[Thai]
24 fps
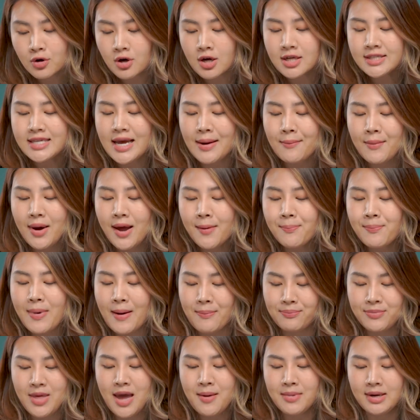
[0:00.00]
คุณก็สามารถปรั
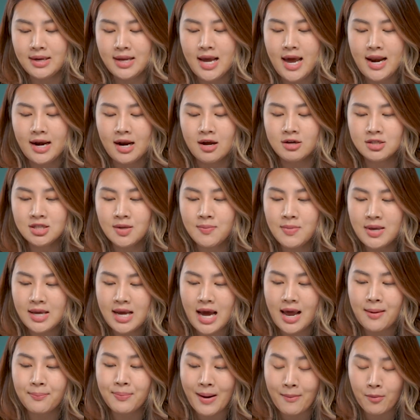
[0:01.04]
บได้เหมือนกันเขาจะมี
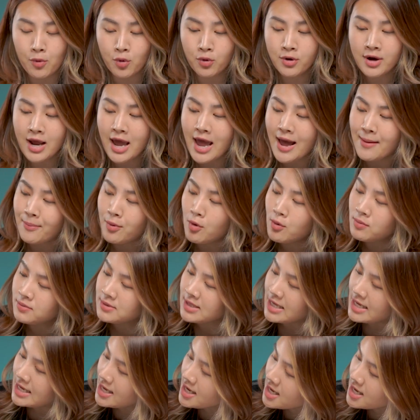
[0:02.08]
การปรับอุณหภูมิสี